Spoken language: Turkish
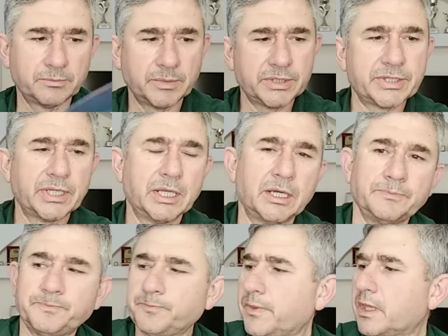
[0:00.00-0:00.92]

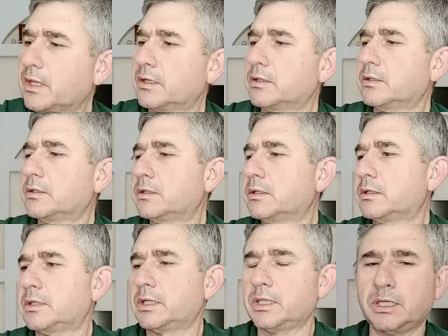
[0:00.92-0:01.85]
Mesela
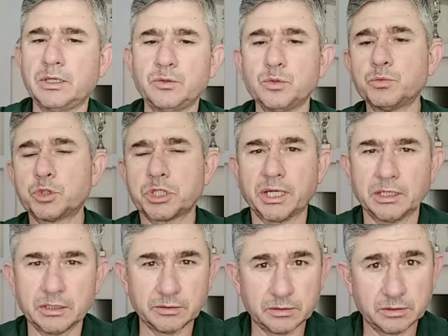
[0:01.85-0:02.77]
e, yumuşak.
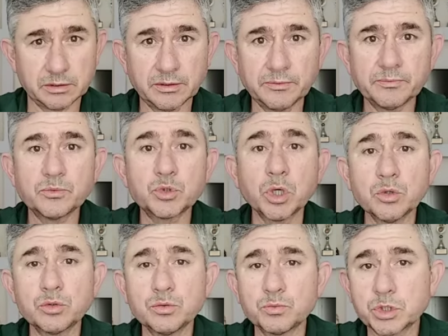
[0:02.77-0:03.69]

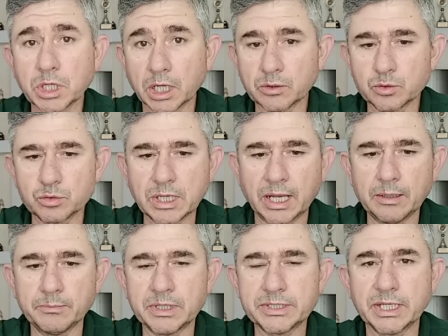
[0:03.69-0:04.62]
Çok yumuşak,
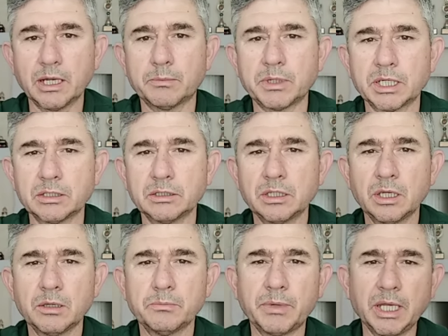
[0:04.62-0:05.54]
güzel. Mesela bakın
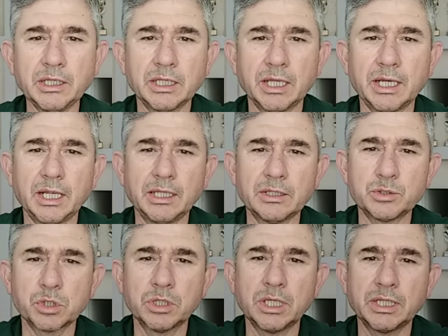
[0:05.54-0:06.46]
ben genelde
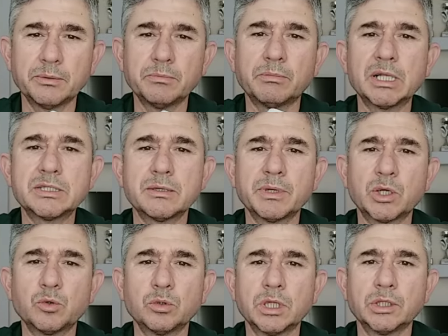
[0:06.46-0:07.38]
şöyle de bir malzeme
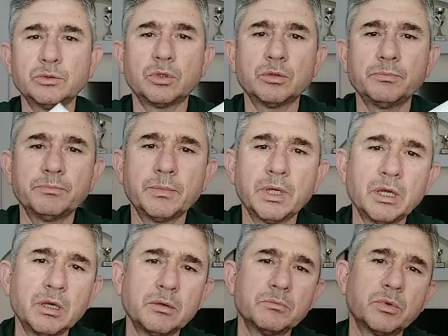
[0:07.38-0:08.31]
kullanıyorum.
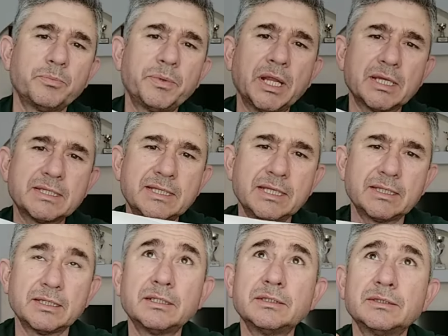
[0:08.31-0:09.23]
Bu
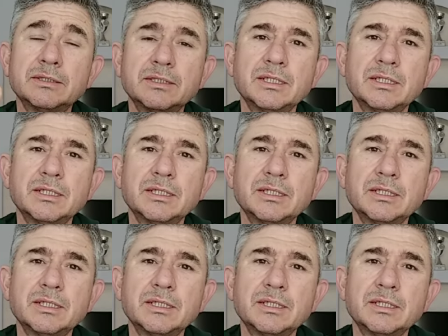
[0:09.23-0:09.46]
plastiktir.